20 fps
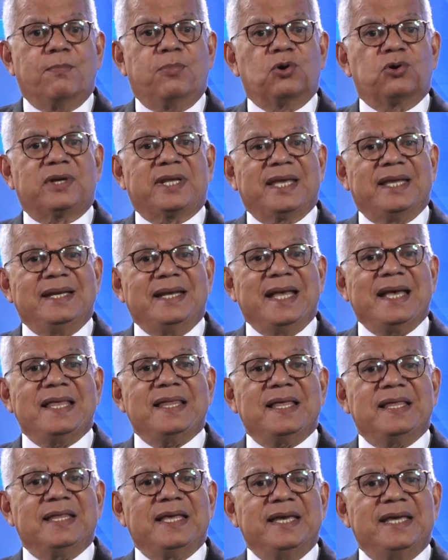porque
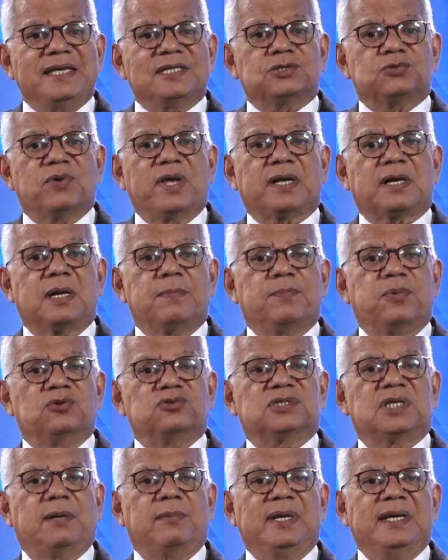nada de eso es
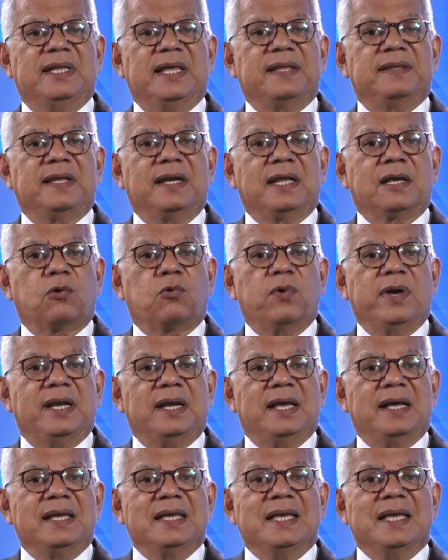responsabilidad de la
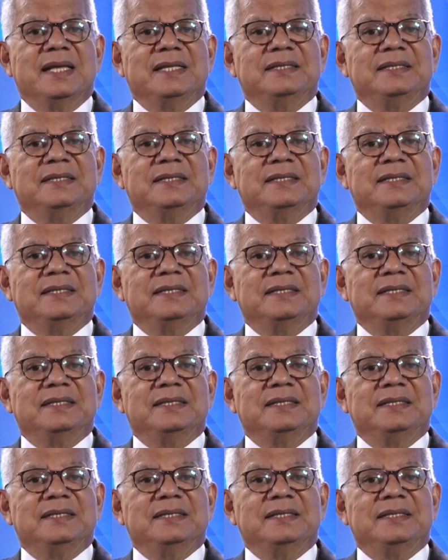escuela